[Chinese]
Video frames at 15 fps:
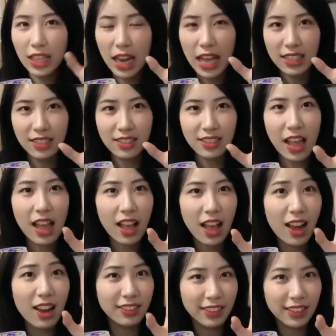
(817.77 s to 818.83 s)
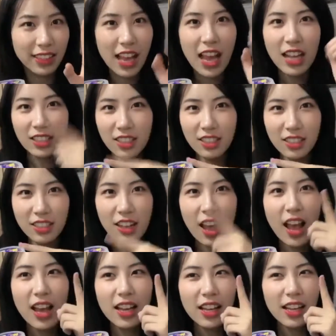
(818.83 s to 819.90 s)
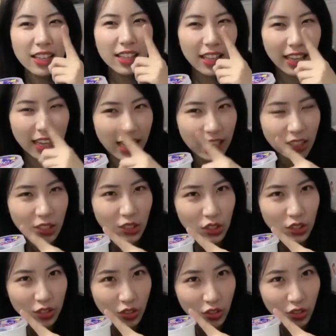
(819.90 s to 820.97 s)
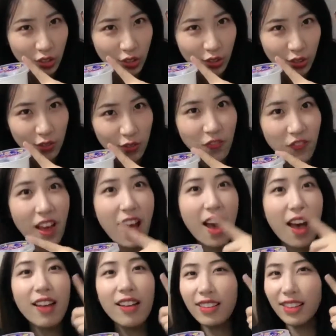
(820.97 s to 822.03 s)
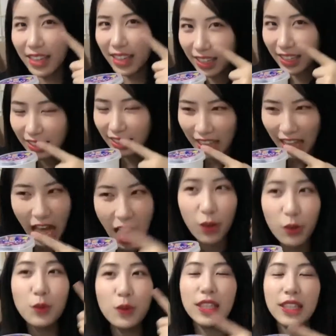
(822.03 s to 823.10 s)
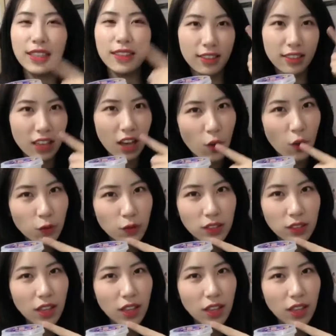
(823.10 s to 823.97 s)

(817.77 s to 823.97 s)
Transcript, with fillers: 再来一次，三二一，这是零脂肪、零卡路里高。